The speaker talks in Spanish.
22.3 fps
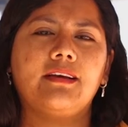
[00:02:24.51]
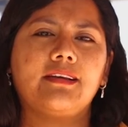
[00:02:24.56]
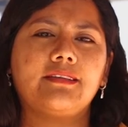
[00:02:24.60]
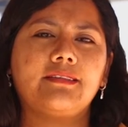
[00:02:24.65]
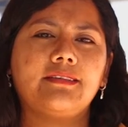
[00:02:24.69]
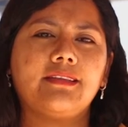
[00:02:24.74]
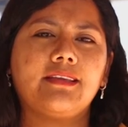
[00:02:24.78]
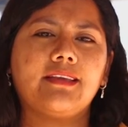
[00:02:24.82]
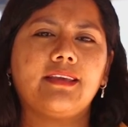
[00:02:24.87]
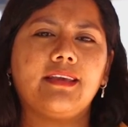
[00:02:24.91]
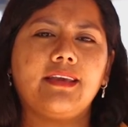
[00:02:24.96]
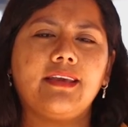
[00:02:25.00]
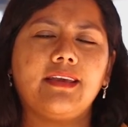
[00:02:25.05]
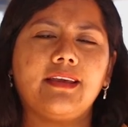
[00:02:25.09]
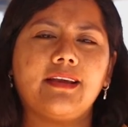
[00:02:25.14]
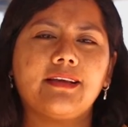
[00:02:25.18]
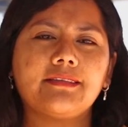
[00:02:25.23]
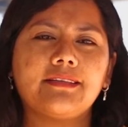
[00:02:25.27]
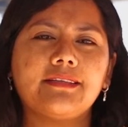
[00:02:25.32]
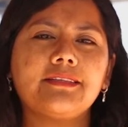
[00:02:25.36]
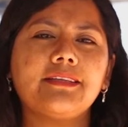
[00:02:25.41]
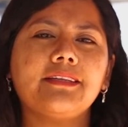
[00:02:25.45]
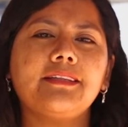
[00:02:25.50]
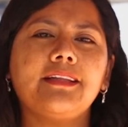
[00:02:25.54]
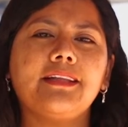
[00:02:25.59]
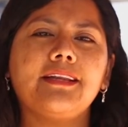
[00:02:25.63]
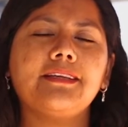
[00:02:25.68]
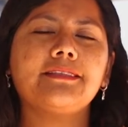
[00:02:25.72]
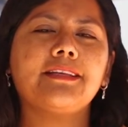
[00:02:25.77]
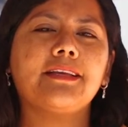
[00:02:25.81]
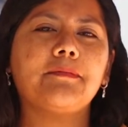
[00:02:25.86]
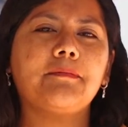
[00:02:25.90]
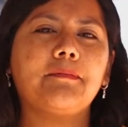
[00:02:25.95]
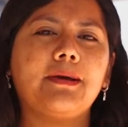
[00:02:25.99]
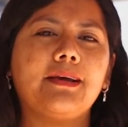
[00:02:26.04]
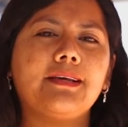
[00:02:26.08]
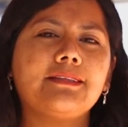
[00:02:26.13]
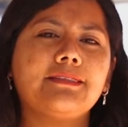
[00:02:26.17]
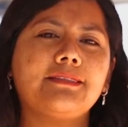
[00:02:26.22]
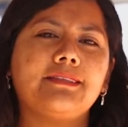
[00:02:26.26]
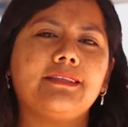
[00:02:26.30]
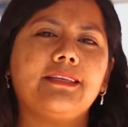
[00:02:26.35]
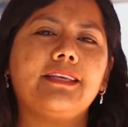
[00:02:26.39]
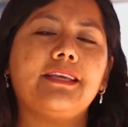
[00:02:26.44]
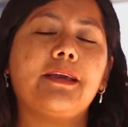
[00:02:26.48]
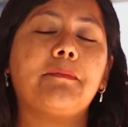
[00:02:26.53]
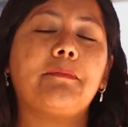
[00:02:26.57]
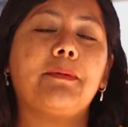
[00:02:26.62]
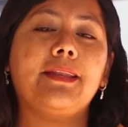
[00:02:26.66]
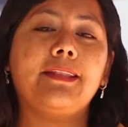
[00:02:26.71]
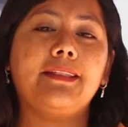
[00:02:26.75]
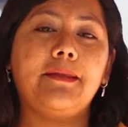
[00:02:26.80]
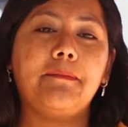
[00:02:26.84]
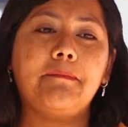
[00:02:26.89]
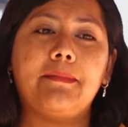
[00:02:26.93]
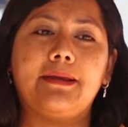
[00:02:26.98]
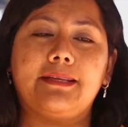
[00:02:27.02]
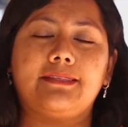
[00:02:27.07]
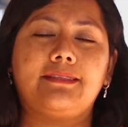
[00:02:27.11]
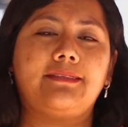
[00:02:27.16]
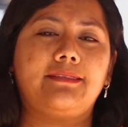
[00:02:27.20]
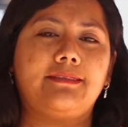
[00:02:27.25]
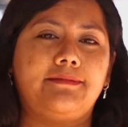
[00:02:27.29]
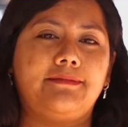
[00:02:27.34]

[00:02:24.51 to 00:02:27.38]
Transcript: Así que así se interesan más y aprenden más.